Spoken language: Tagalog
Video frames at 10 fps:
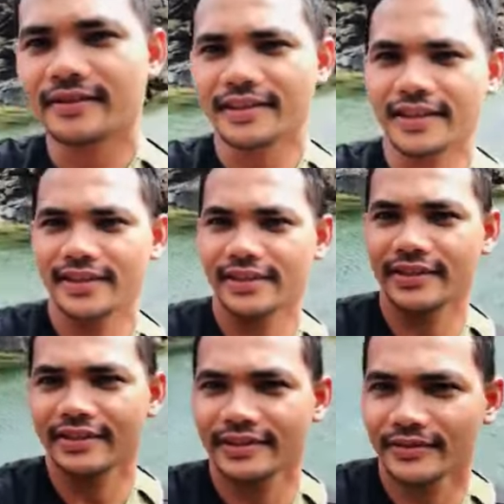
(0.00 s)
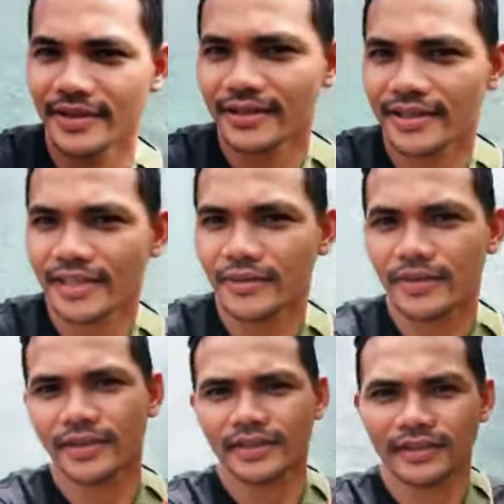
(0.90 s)
Ay guys So, oh
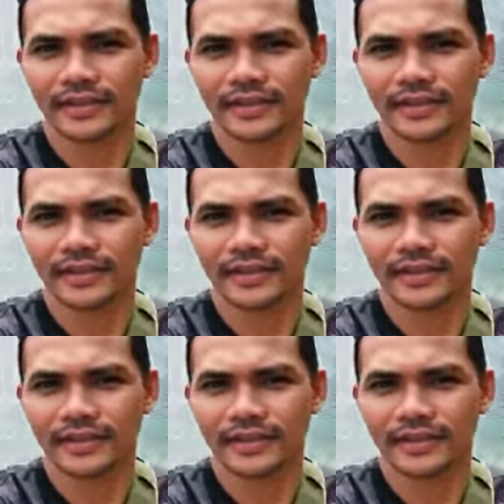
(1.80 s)
tinawa eh.